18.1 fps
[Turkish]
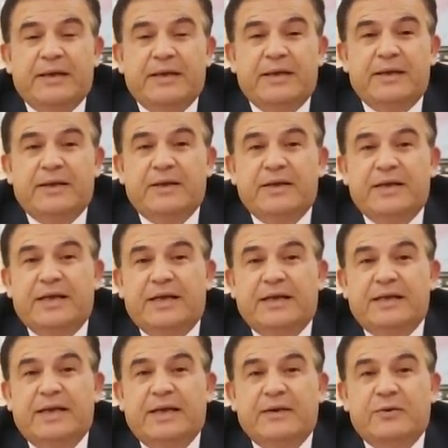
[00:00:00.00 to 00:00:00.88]
E,
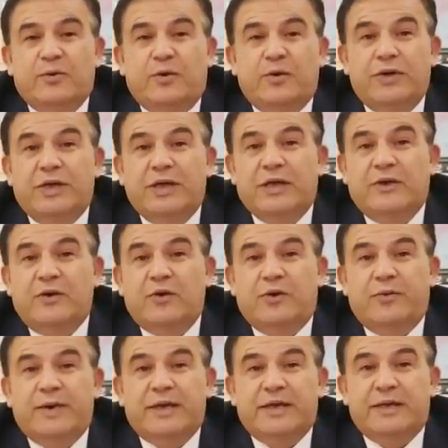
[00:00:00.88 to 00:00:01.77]
yerden 12
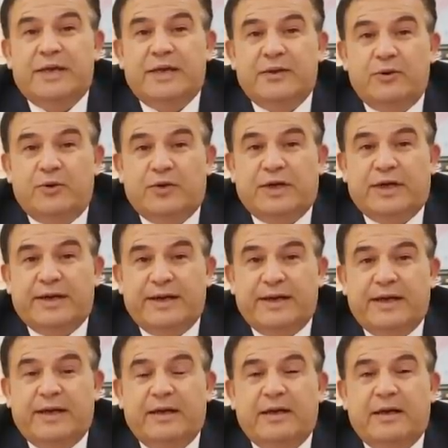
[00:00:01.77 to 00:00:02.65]
kilometre
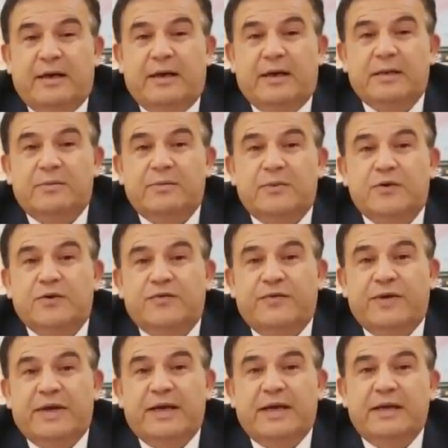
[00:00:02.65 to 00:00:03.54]
yukarıya
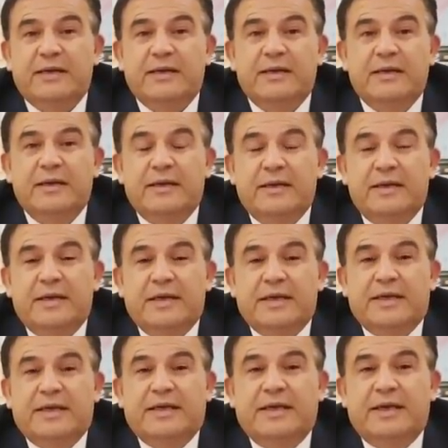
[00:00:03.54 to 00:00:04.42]
atmosfere
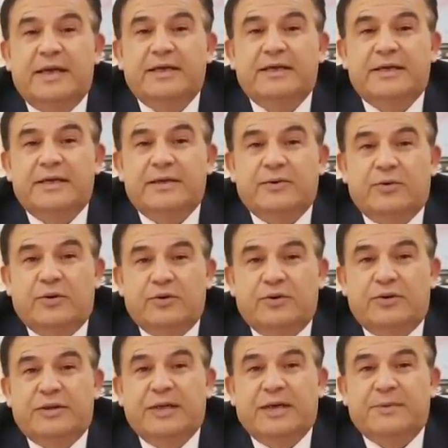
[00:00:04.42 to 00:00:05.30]
kireç
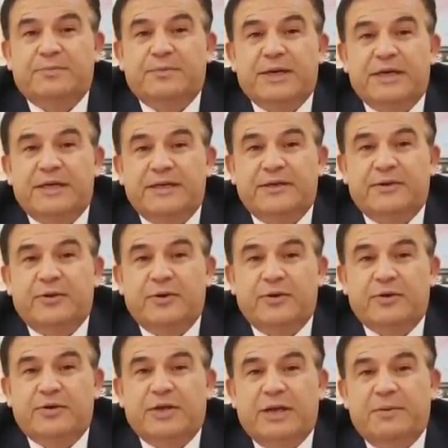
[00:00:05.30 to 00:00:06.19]
tozu serpmek
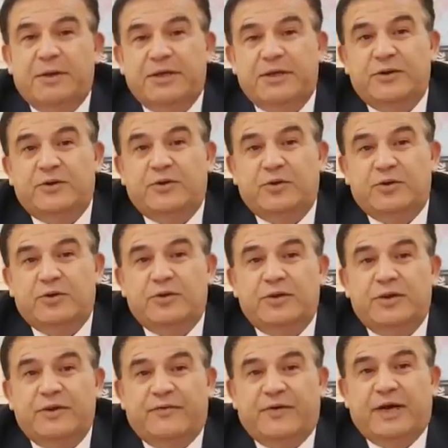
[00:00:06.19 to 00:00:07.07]
istiyor. Tebeşir tozu
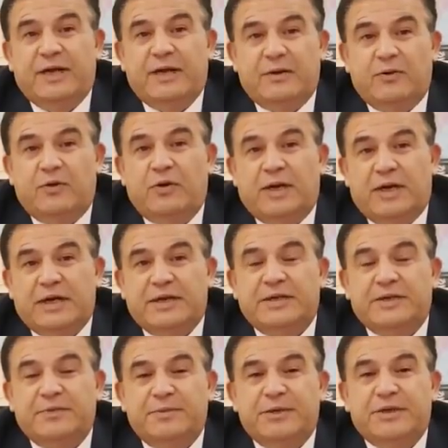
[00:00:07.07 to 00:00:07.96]
ifade olarak
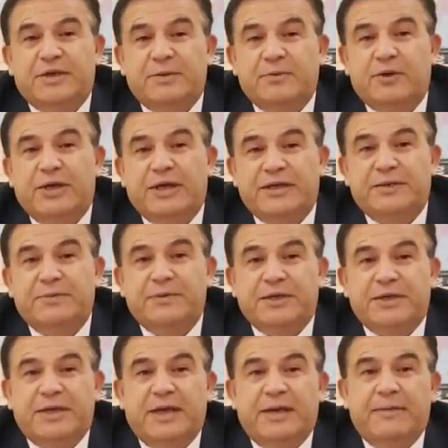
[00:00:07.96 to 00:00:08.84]
çıkmıştı bu
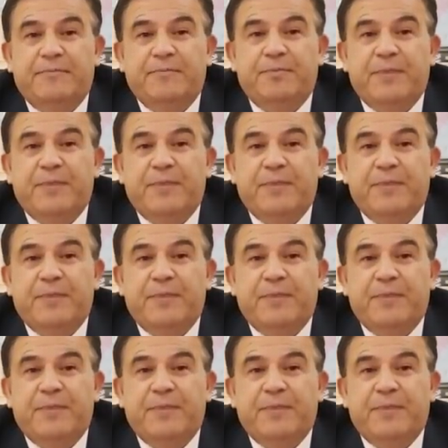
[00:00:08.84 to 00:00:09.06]
geçmişte